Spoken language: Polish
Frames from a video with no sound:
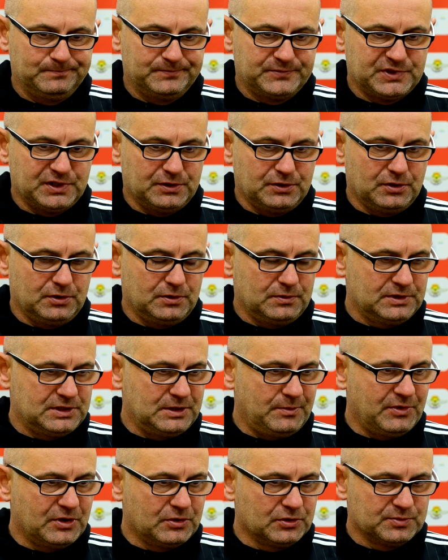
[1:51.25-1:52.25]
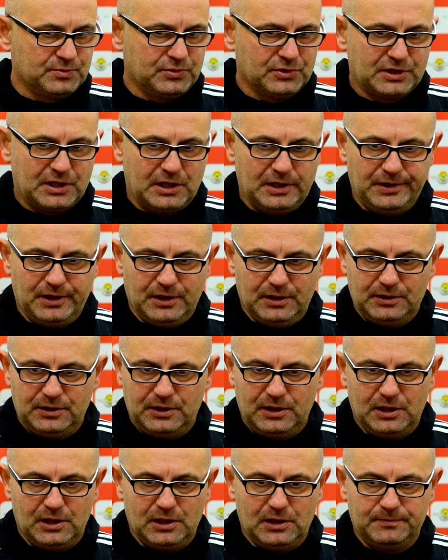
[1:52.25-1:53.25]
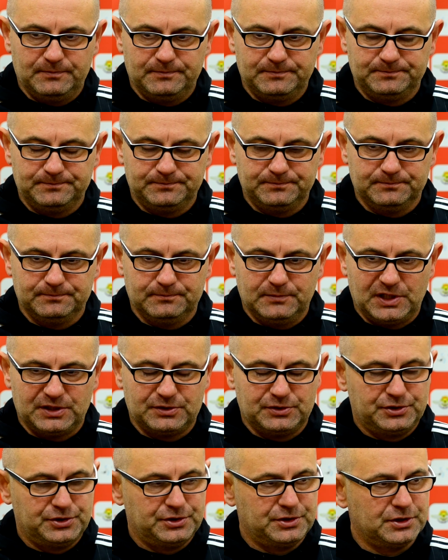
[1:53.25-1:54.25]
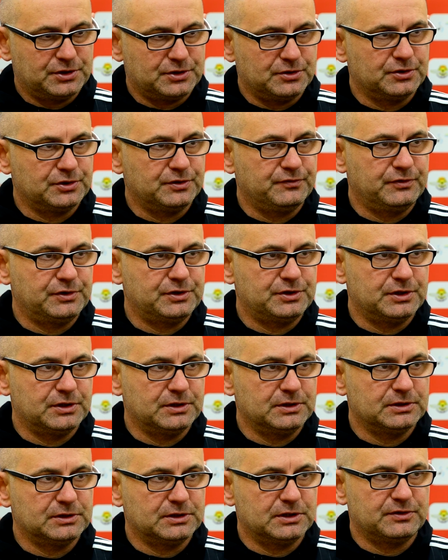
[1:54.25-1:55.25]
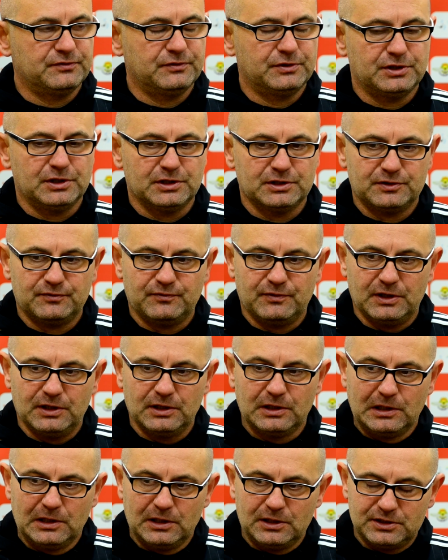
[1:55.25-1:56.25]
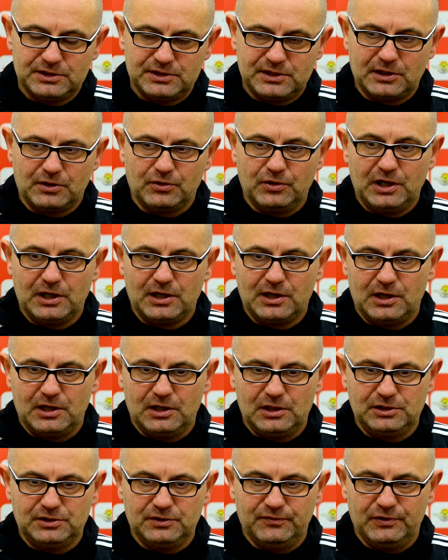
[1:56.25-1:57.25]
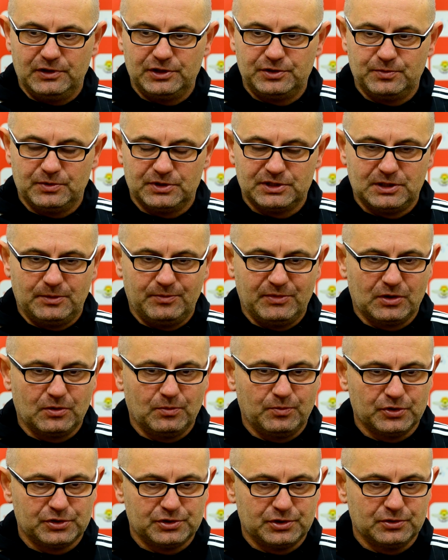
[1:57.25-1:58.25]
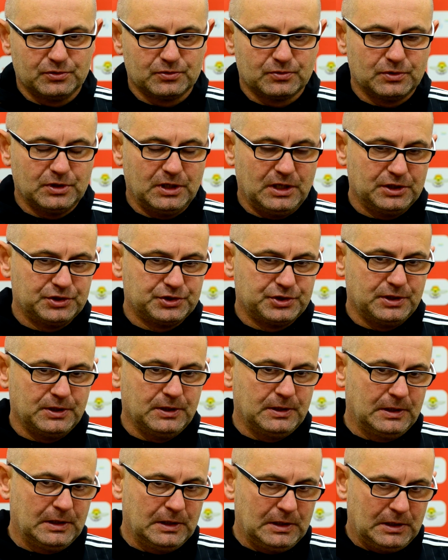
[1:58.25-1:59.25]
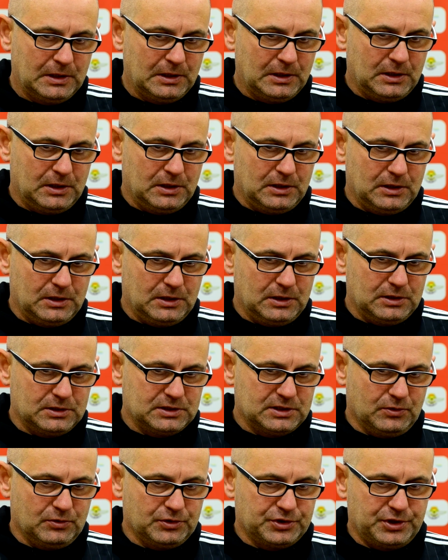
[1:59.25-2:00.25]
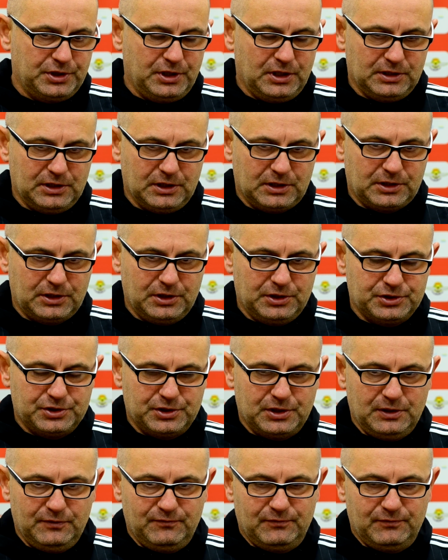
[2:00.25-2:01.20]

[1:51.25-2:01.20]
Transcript: Co do samego spotkania, ja bardzo się cieszę oczywiście ze zwycięstwa, z tego jak realizowaliśmy od samego początku te nasze e, założenia taktyczne.